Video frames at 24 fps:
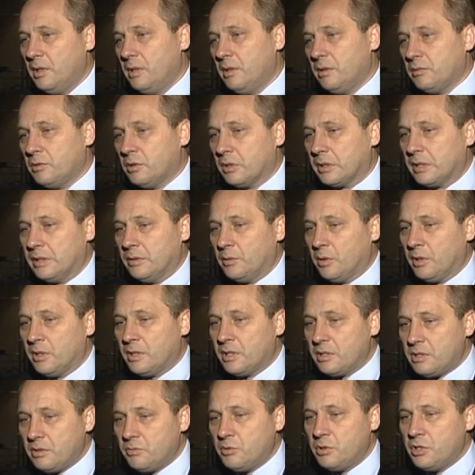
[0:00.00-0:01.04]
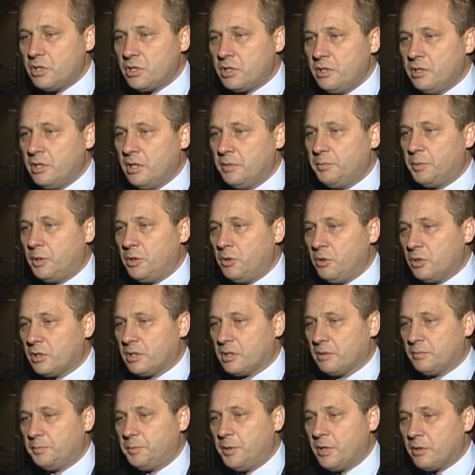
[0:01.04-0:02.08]
Вот. Ну а на сегодняшний день
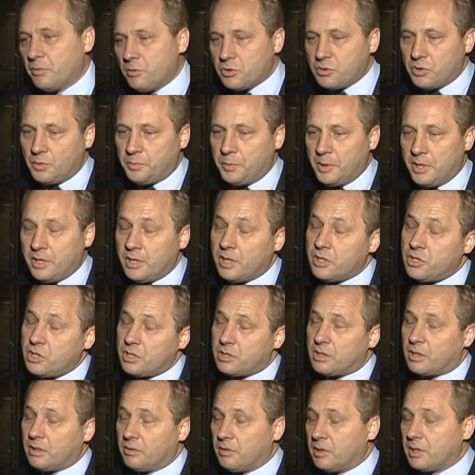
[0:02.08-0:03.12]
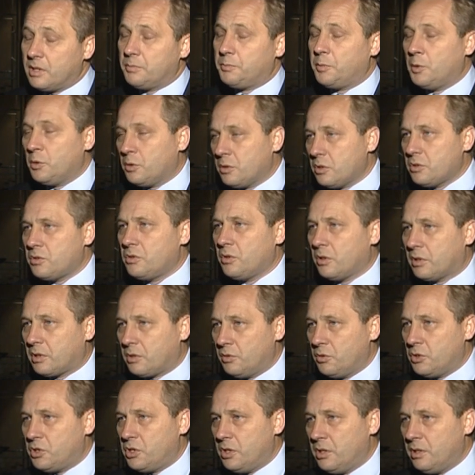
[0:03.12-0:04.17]
придется первую ступень очистки воды полностью
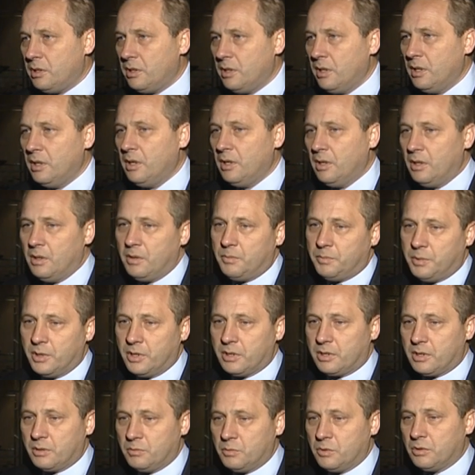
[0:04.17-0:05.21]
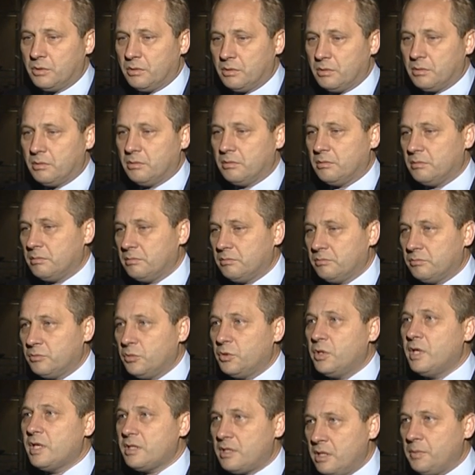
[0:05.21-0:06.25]
отключить, Поэтому ну,
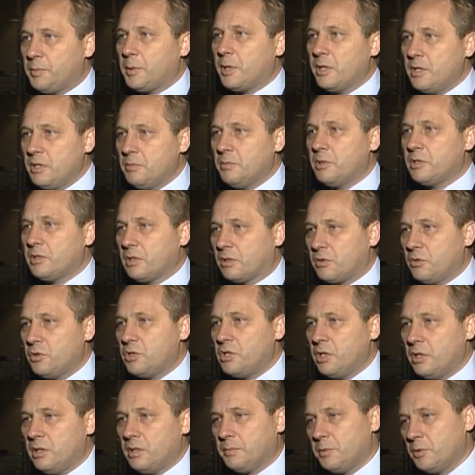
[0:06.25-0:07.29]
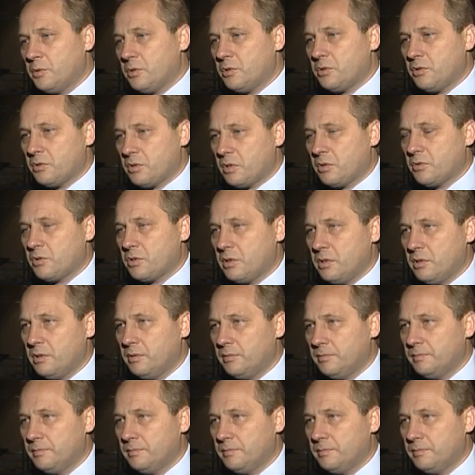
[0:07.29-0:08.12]
есть необходимость отключения полностью сооружения.